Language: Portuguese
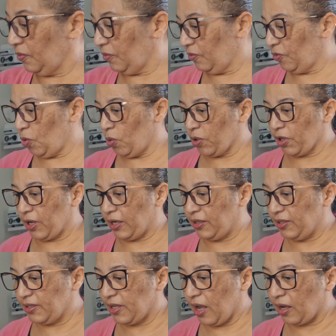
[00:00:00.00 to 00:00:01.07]
Vou
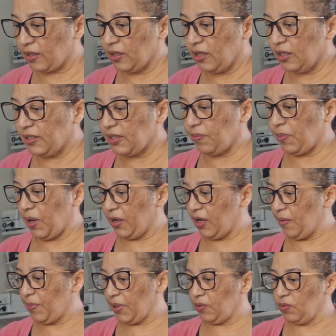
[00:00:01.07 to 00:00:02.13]
organizar aqui,
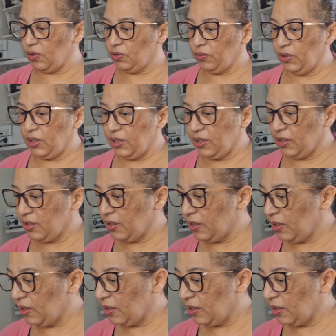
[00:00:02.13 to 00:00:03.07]
separar para quando ele